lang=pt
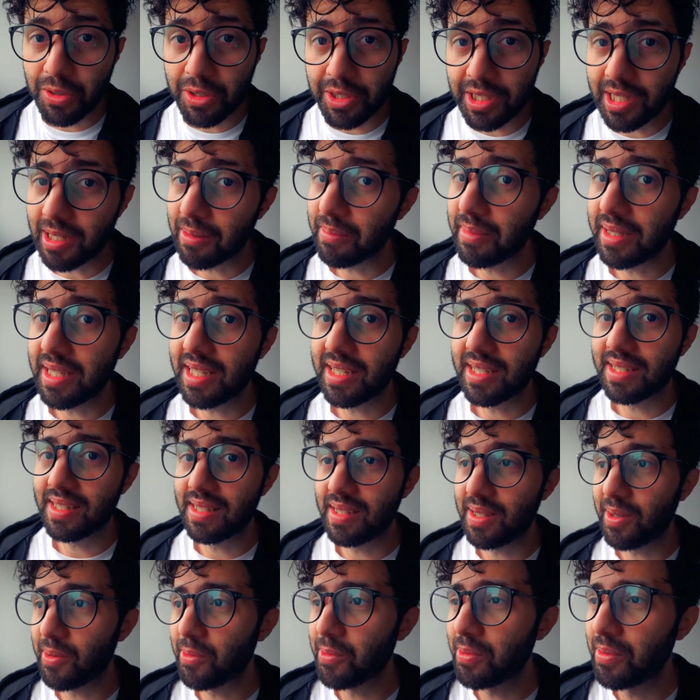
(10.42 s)
o dia
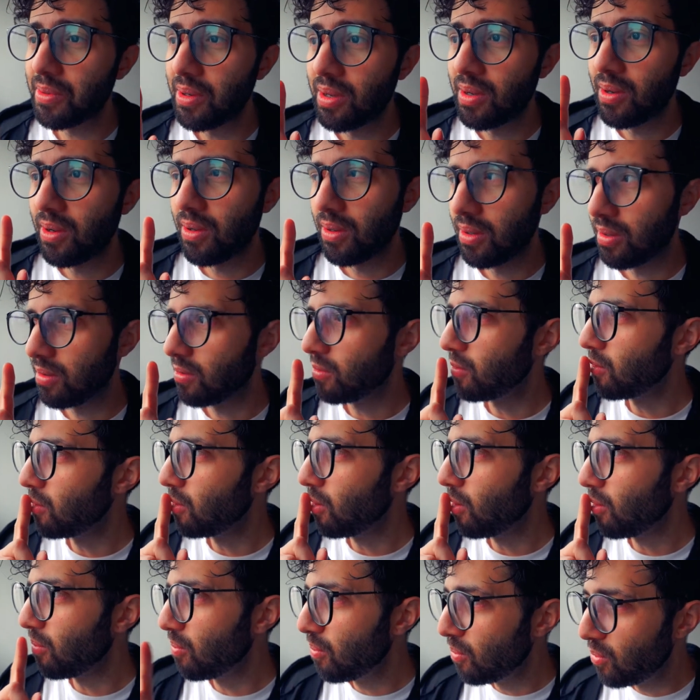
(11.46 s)
amanheceu
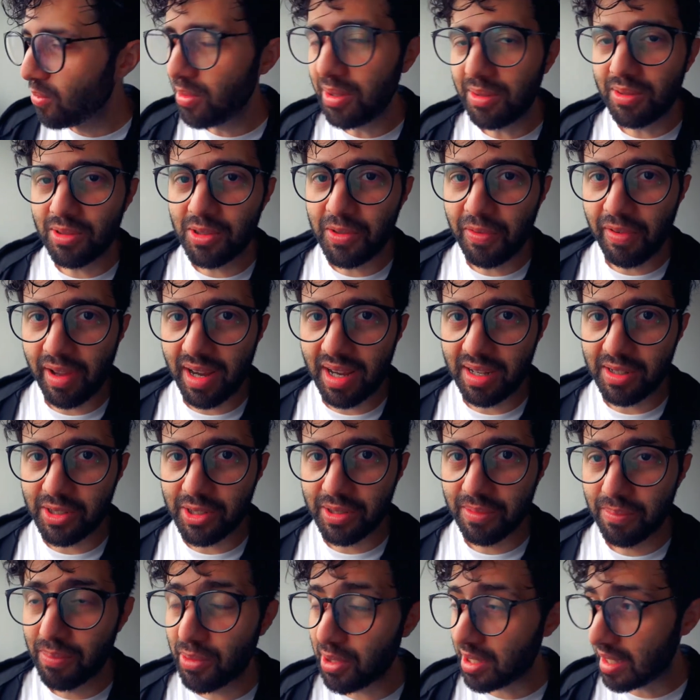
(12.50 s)
muito
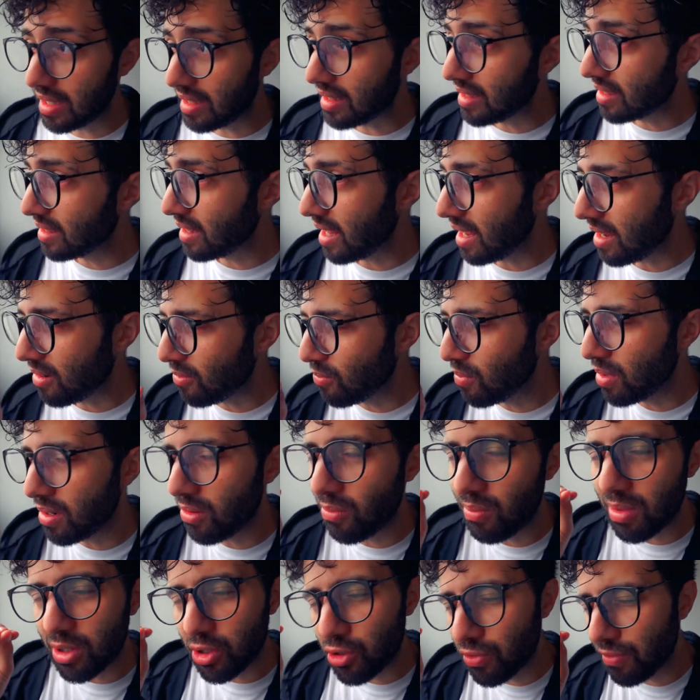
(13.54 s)
diferente, porque tem
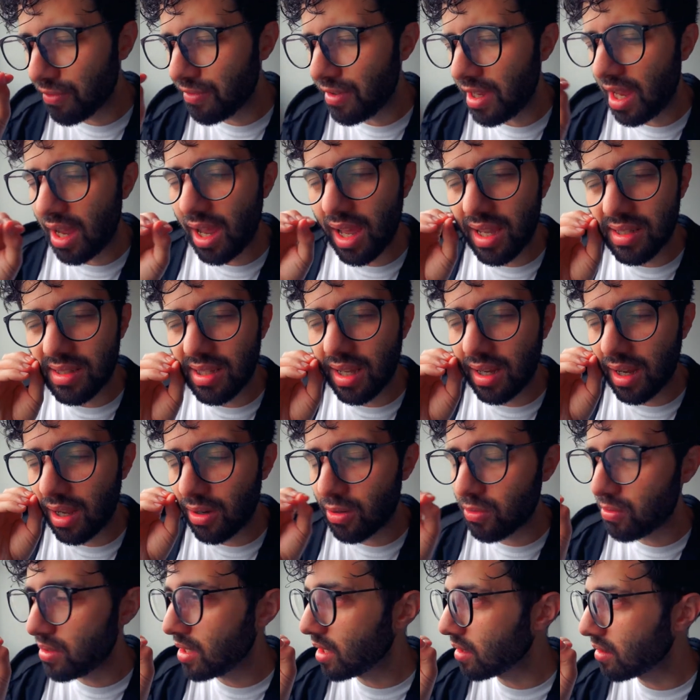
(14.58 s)
uma chuvinha, essa
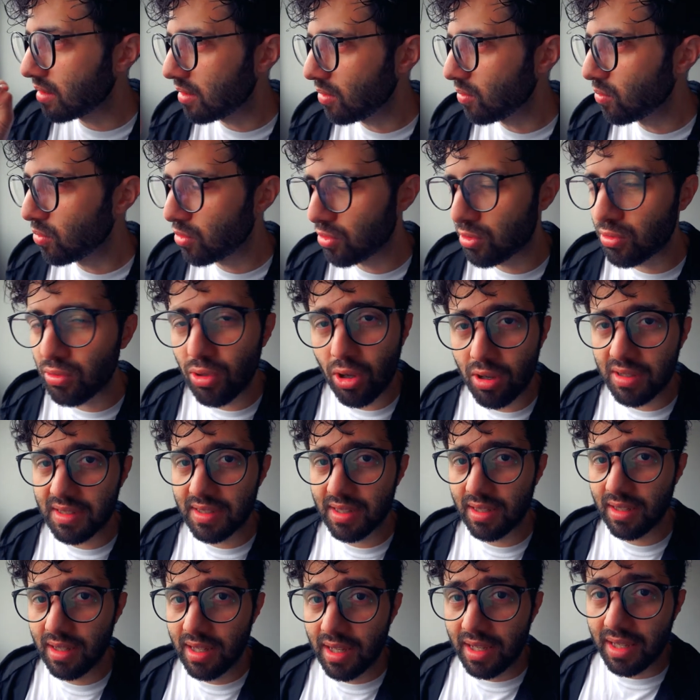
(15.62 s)
garoinha tão
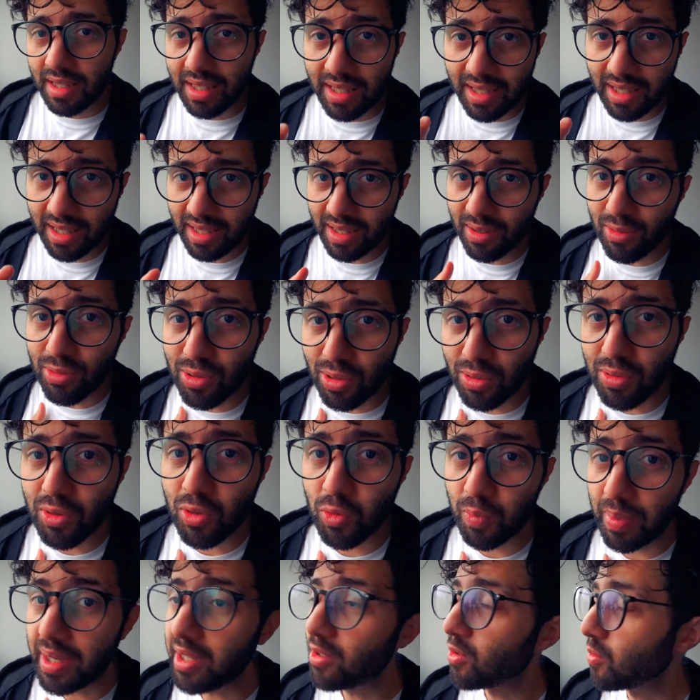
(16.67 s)
gostosa, e eu sou
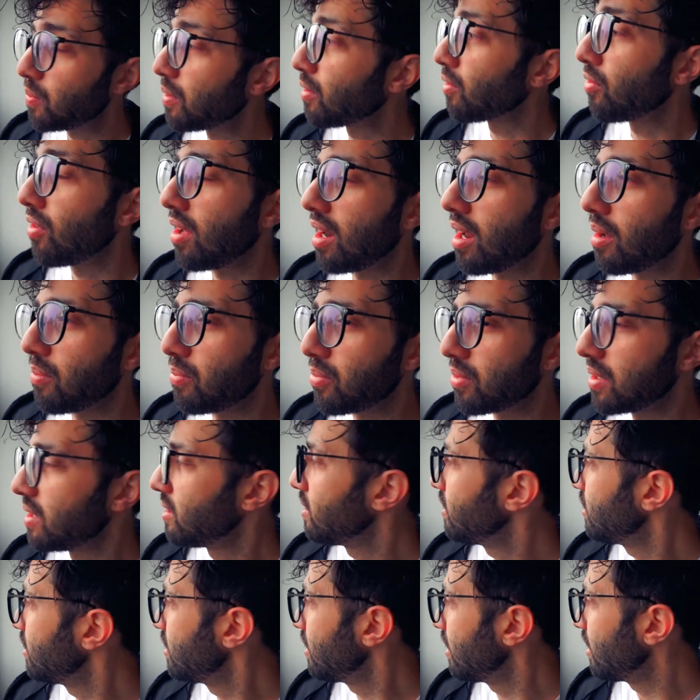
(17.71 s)
suspeito para falar,
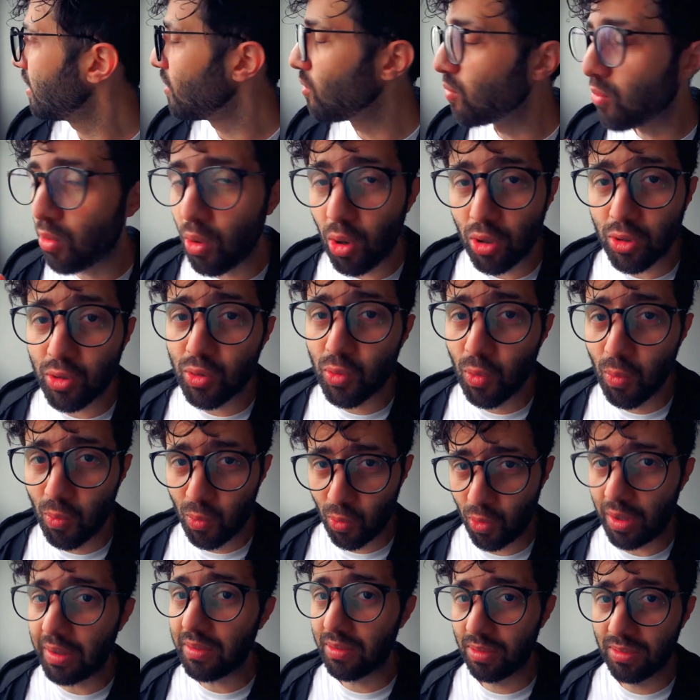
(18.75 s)
porque eu gosto
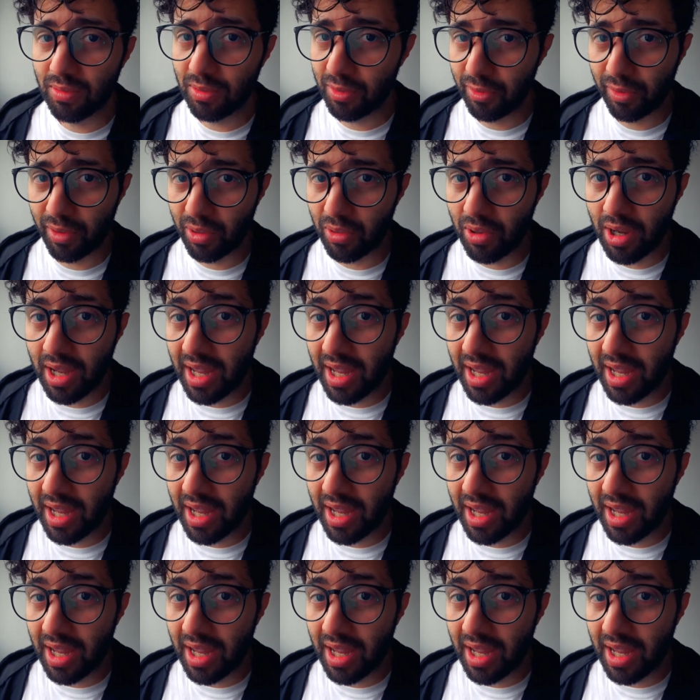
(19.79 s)
muito do frio.